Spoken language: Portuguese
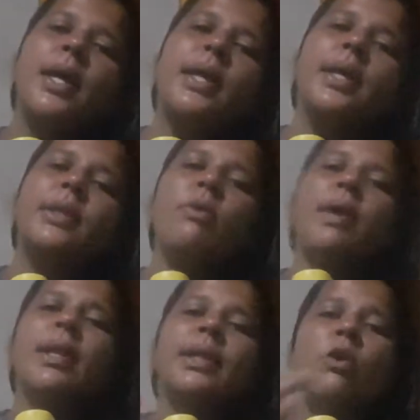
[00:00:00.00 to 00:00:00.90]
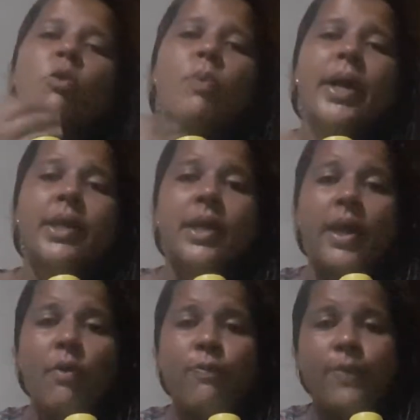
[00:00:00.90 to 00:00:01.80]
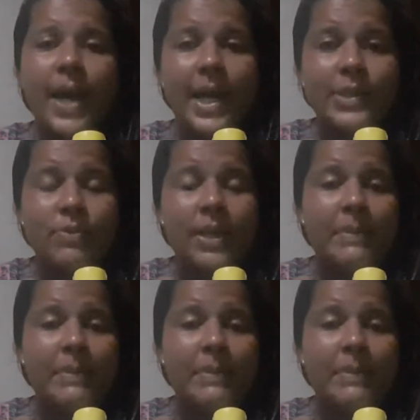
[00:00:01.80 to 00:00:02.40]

Então, galera, como é que eu faço